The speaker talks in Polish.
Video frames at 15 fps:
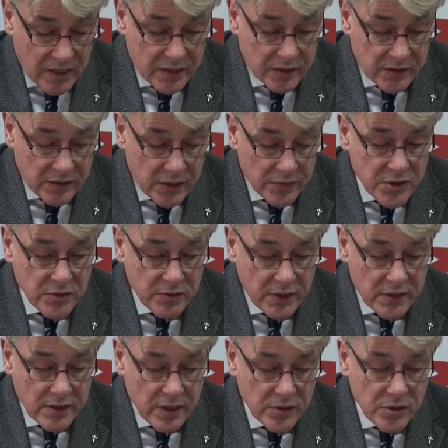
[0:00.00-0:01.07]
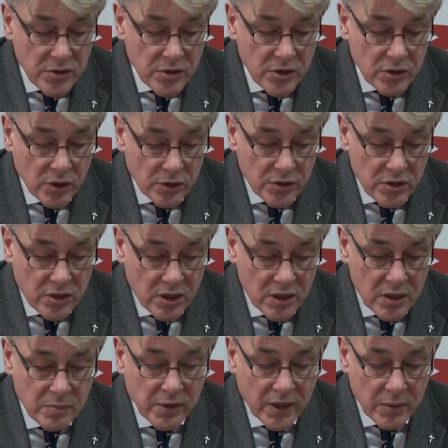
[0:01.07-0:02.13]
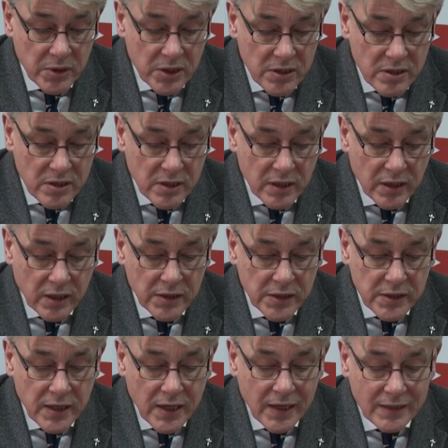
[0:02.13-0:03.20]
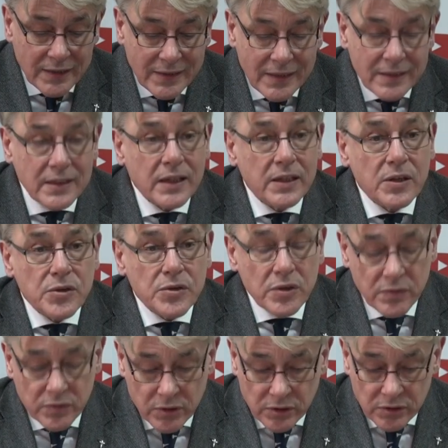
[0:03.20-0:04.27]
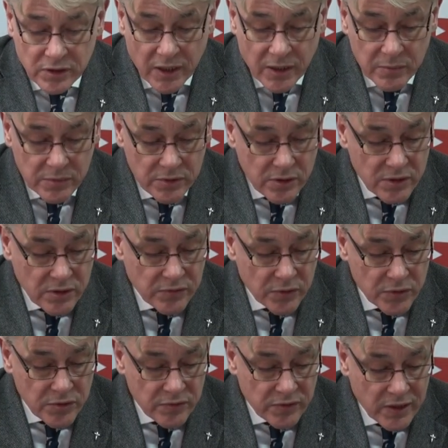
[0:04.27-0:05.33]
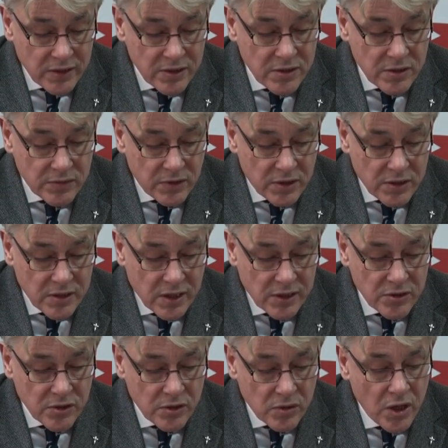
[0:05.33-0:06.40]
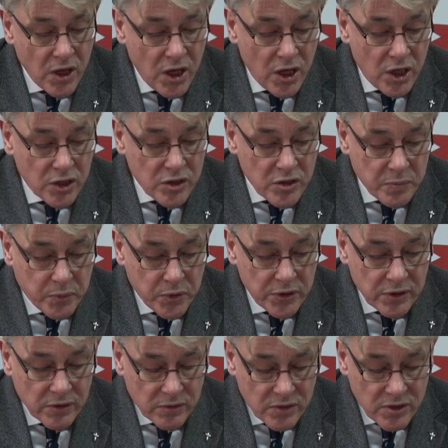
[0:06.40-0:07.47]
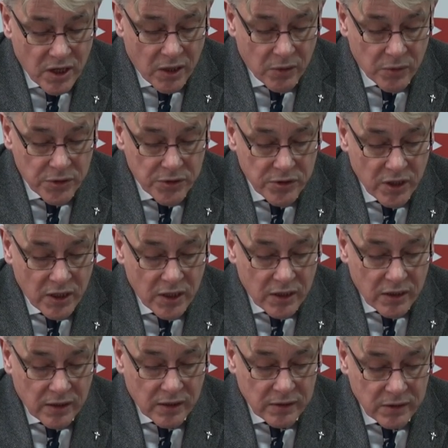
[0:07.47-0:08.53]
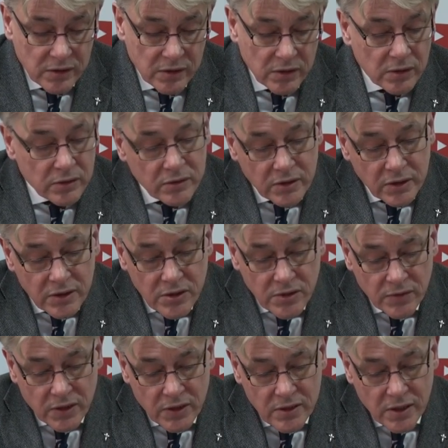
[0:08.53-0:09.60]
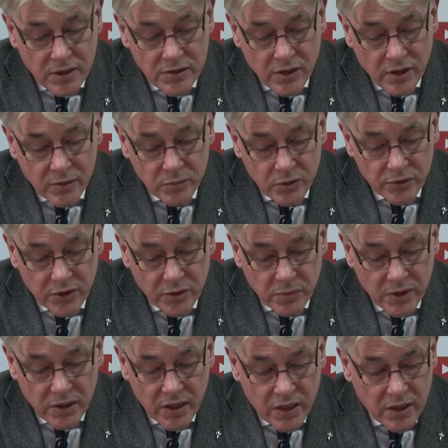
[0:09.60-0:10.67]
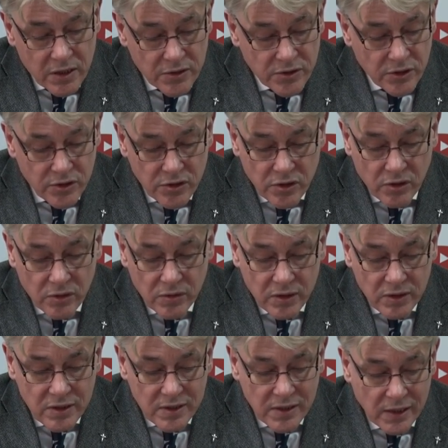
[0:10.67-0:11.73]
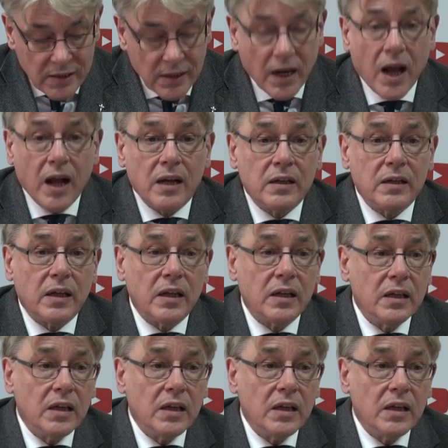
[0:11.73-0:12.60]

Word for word: Jedynie w cywilizacji żydowskiej i bramińskiej religia nie daje się wyodrębnić, tworzy wraz z cywilizacją spójną całość, dlatego o tych cywilizacjach mówimy, że są sakralne.